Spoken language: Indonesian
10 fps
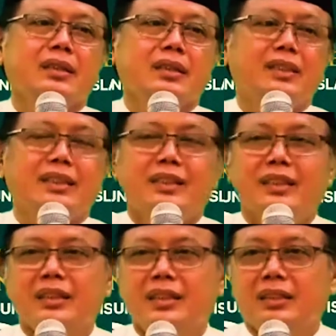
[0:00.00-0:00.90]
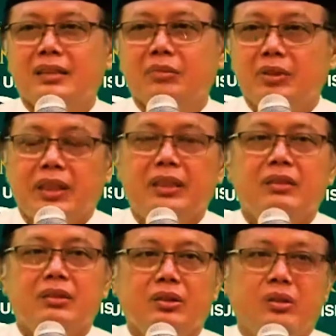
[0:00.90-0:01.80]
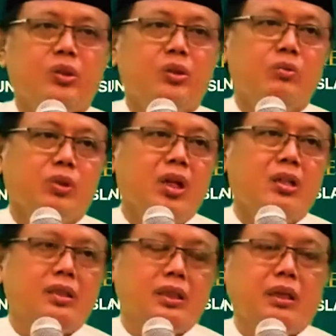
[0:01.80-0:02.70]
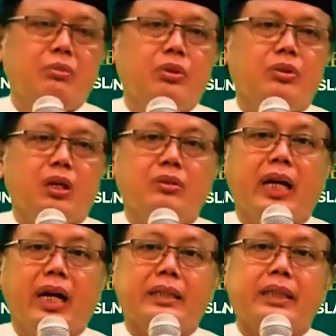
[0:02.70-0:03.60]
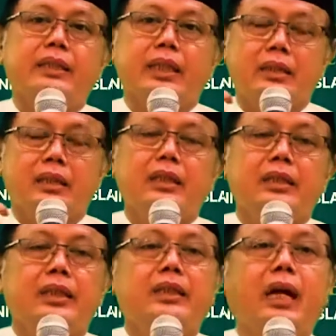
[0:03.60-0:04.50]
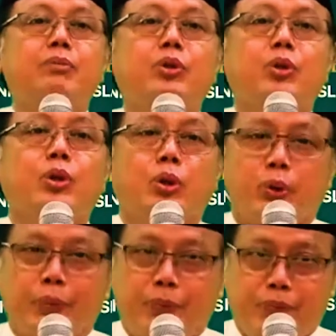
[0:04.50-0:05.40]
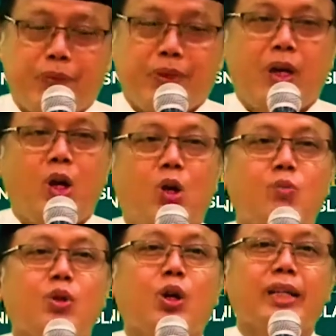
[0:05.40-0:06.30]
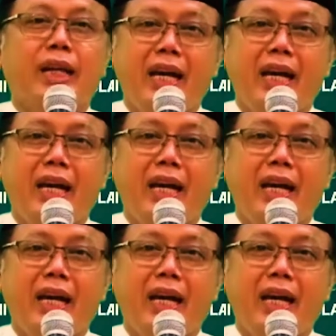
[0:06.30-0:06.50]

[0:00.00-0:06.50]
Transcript: uh, eh, mungkin untuk umroh 30 tahun yang akan datang 30 umrohnya